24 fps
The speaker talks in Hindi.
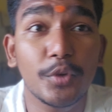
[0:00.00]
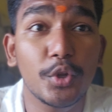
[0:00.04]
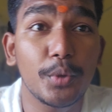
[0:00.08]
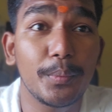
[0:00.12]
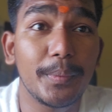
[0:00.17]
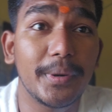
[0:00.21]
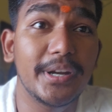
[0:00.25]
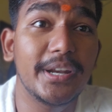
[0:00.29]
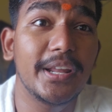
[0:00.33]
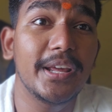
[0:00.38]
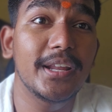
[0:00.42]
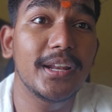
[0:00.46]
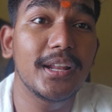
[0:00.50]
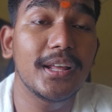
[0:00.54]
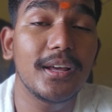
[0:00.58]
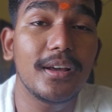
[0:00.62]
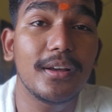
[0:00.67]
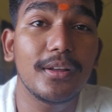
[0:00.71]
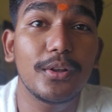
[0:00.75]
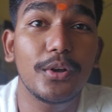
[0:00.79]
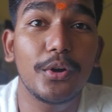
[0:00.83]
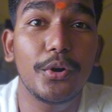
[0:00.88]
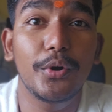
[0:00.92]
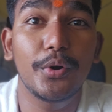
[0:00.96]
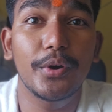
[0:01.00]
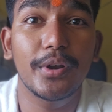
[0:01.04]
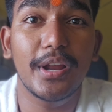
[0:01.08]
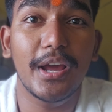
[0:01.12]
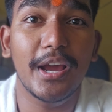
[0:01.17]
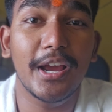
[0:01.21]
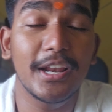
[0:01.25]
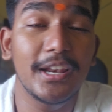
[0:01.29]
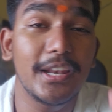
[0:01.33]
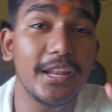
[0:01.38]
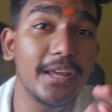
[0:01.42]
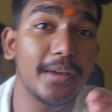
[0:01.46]
बर्थडे है ना और
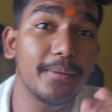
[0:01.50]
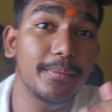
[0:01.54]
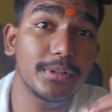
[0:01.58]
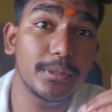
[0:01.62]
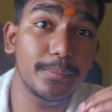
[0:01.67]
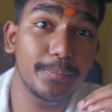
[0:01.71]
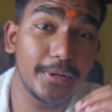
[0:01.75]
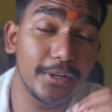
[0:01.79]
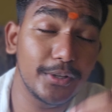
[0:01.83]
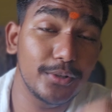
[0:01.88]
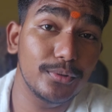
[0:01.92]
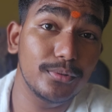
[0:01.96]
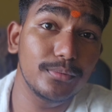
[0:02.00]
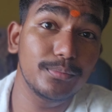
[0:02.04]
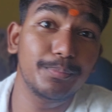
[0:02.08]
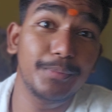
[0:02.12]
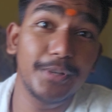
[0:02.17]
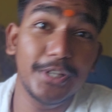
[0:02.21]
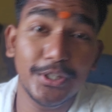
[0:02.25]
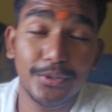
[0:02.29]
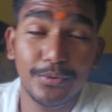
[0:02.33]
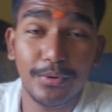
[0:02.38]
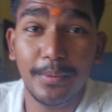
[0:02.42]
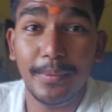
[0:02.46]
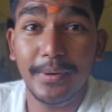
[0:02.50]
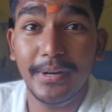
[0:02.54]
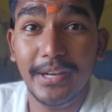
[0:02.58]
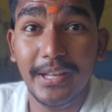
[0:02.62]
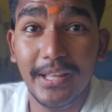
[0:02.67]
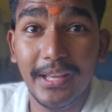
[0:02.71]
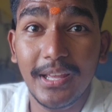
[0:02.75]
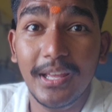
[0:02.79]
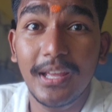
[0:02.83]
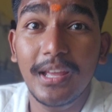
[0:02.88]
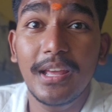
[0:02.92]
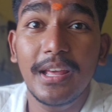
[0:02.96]
अगले मतलब ये बीसवा
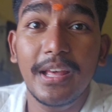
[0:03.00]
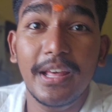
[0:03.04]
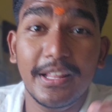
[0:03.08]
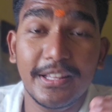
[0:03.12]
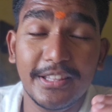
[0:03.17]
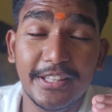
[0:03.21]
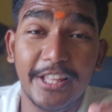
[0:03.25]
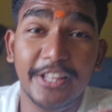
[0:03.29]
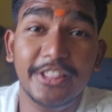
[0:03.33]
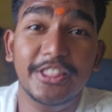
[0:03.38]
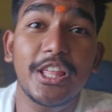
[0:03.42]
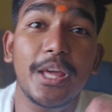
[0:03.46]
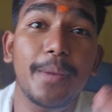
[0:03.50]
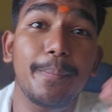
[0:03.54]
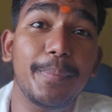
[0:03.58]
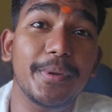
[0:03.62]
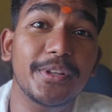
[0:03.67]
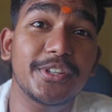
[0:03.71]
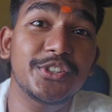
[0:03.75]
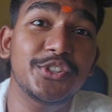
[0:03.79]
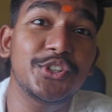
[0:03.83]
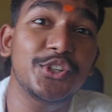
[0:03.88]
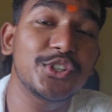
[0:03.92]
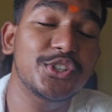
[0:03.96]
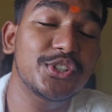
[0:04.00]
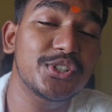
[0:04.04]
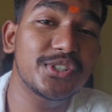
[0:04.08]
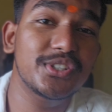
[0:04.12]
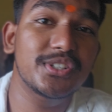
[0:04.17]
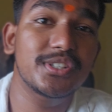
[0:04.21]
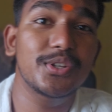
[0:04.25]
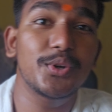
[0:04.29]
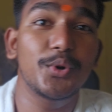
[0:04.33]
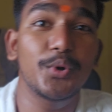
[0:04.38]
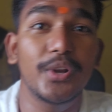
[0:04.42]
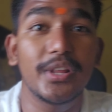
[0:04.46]
बर्थडे देखते हैं
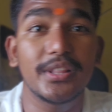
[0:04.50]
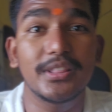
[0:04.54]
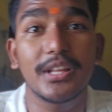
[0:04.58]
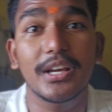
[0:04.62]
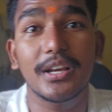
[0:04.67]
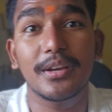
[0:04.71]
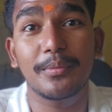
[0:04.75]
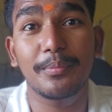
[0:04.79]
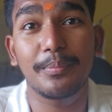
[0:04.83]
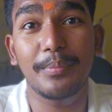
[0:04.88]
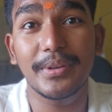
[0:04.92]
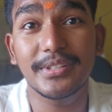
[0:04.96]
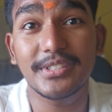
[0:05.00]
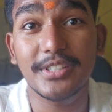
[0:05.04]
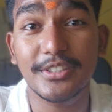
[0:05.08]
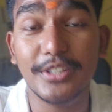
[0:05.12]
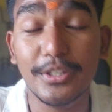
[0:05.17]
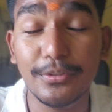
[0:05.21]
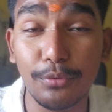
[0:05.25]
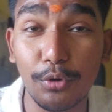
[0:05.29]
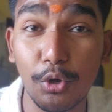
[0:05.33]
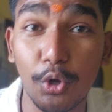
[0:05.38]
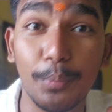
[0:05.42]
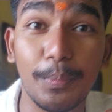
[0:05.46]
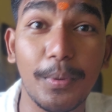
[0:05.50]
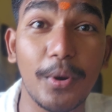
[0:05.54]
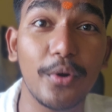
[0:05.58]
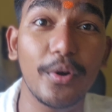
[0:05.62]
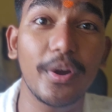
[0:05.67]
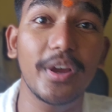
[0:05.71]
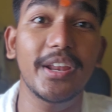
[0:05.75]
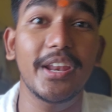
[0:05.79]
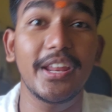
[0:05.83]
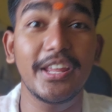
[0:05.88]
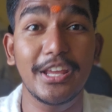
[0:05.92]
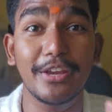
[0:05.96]
पच्चीस होने तक मैं सक्सेसफुल हो
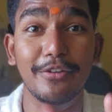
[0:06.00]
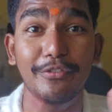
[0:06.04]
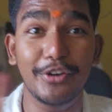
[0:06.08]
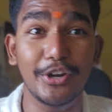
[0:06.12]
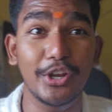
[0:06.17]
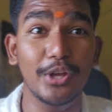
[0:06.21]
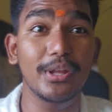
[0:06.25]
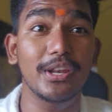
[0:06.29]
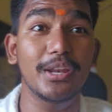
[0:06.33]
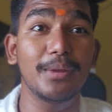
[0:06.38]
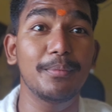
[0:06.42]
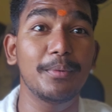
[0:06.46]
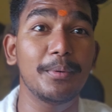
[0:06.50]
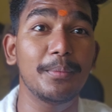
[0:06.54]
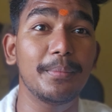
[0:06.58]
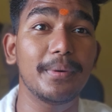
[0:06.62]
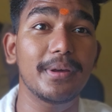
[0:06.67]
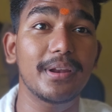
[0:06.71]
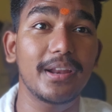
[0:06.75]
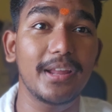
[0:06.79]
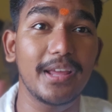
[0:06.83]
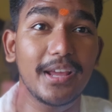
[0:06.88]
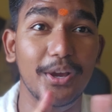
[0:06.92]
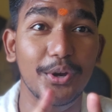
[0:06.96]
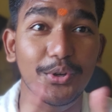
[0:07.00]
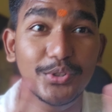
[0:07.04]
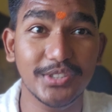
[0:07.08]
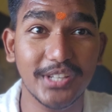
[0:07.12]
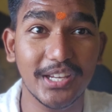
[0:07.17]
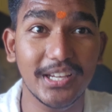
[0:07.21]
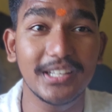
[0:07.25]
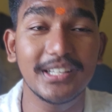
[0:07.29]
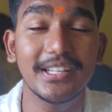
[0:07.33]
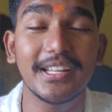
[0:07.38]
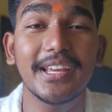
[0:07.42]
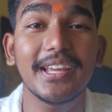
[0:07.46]
पाऊंगा ना ये वीडियो रिमेम्बर रहेगा
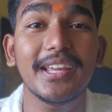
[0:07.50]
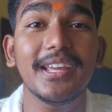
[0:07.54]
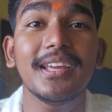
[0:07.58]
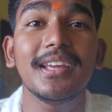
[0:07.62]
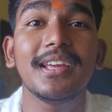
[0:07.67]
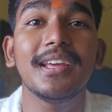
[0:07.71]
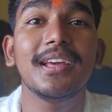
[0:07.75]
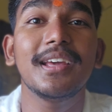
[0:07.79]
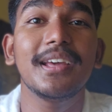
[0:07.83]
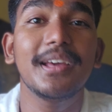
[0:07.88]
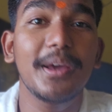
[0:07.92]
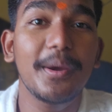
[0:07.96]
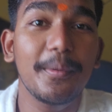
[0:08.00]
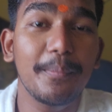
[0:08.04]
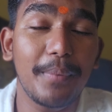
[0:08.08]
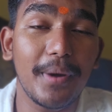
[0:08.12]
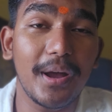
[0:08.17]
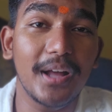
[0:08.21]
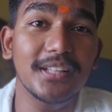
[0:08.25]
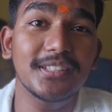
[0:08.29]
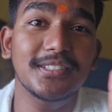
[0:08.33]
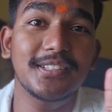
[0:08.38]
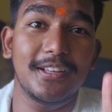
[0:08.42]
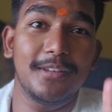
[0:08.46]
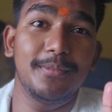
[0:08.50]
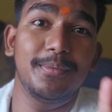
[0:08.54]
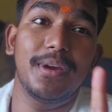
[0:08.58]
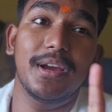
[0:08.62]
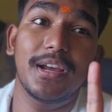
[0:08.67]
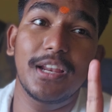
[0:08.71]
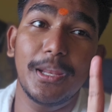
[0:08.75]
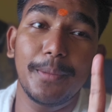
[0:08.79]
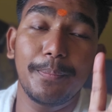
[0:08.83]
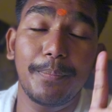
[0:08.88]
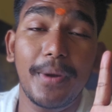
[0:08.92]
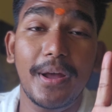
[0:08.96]
उसके लिए ही पाँच साल में
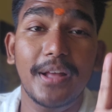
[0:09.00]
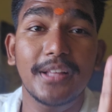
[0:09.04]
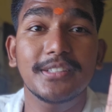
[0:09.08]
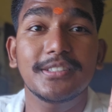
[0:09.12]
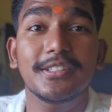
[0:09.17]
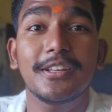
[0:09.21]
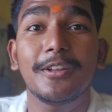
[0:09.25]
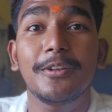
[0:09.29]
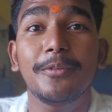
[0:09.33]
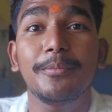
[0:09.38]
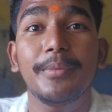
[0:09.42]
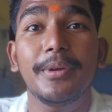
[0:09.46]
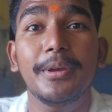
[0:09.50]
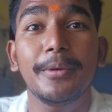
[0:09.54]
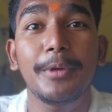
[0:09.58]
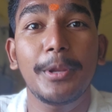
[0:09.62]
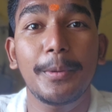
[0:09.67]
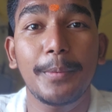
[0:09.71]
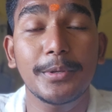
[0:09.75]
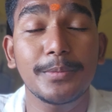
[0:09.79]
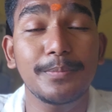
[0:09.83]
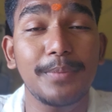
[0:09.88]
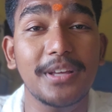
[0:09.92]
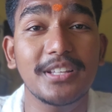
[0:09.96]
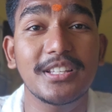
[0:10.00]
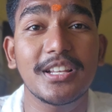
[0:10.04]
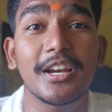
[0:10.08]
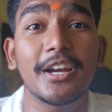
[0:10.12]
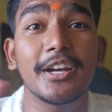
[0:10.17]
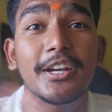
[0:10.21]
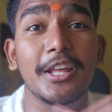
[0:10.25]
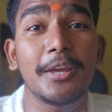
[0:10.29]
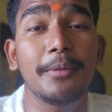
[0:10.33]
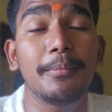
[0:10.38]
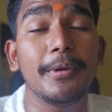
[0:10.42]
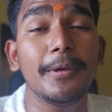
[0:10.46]
अगले पाँच साल में मेरे पास पाँच साल का
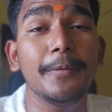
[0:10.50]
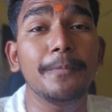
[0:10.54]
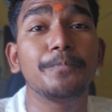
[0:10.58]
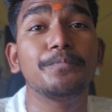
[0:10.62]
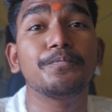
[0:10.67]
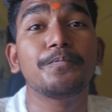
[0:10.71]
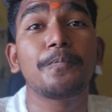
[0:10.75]
टाइम है